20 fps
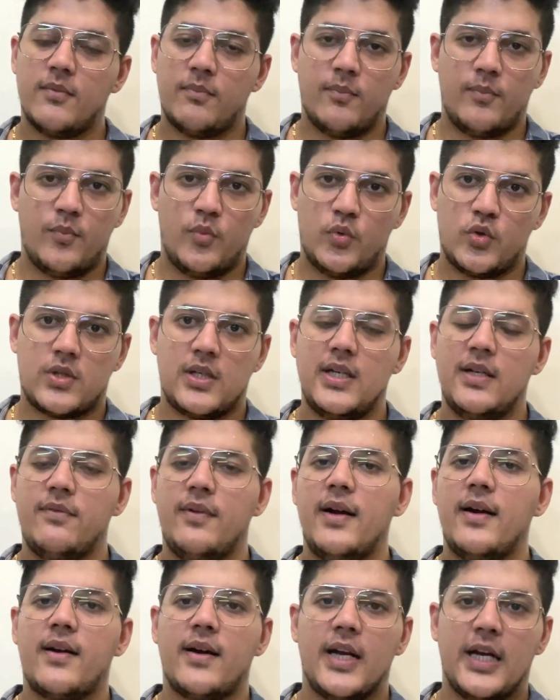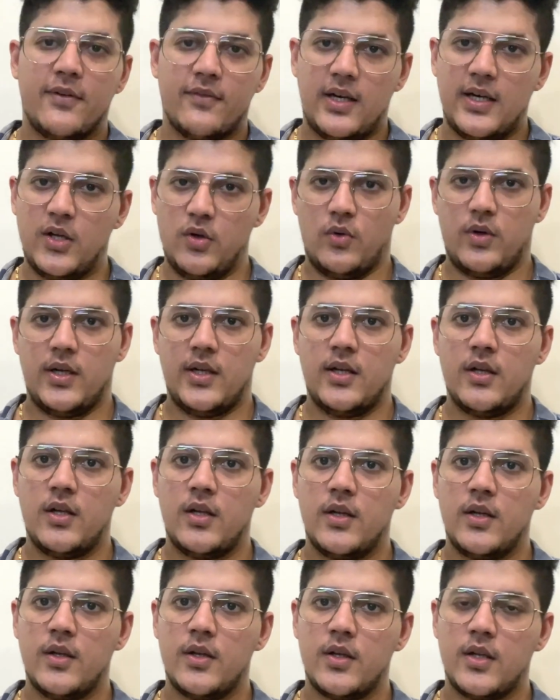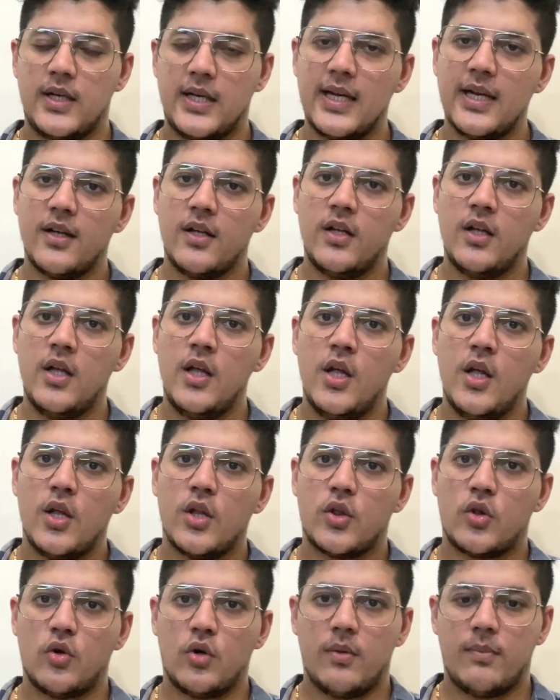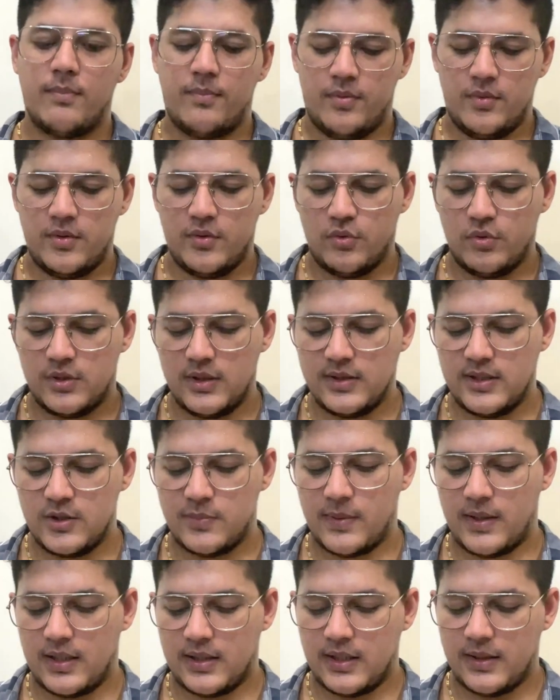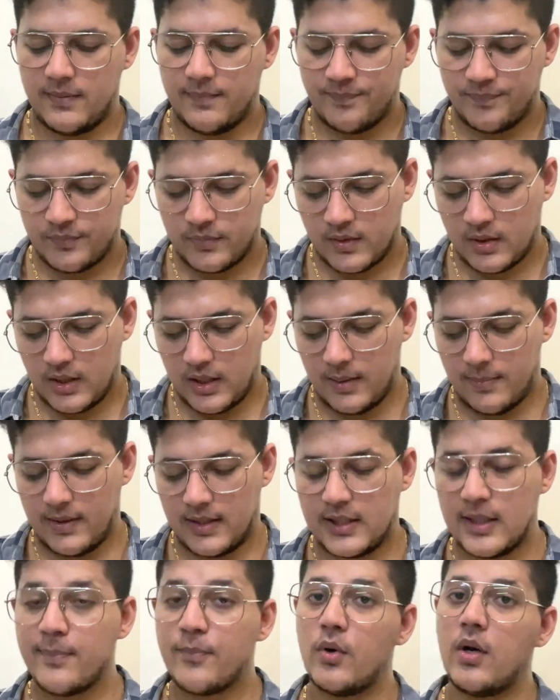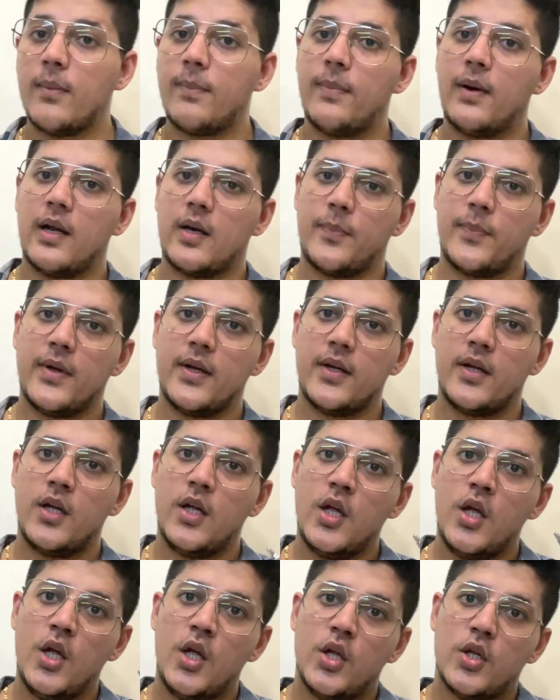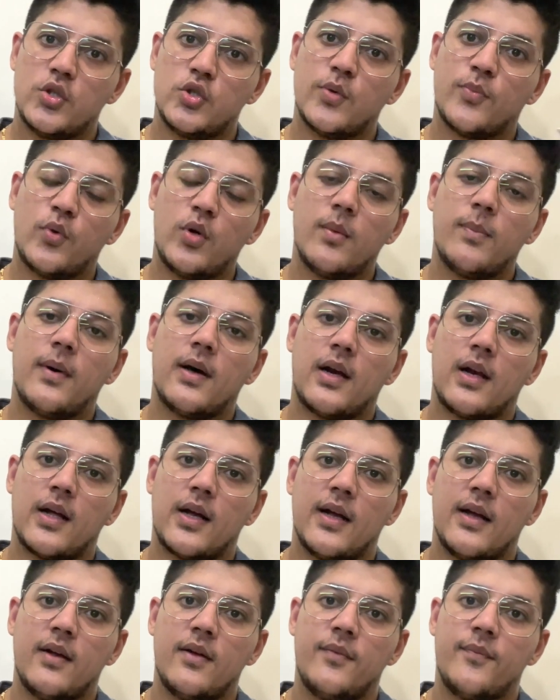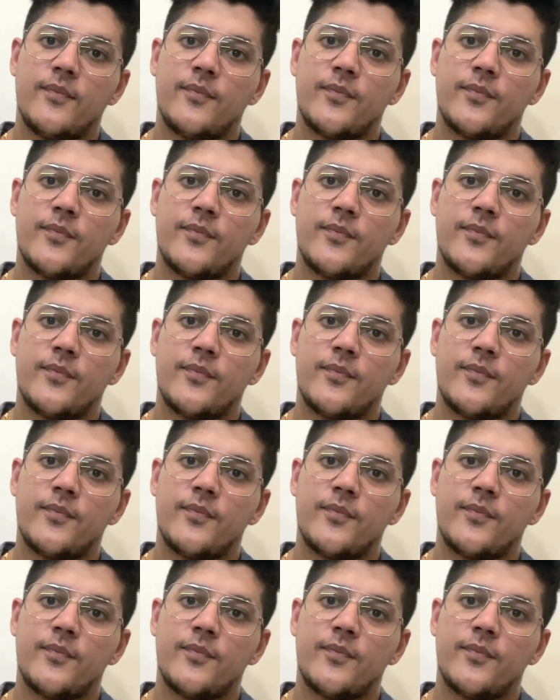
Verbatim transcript: मोस्टली वेट ट्रेनिंग वाली हो गई ठीक है तो अब दूसरी चीज़ पर आते हैं अब आते हैं पुलअप बार पे जो पुलअप बार लगाया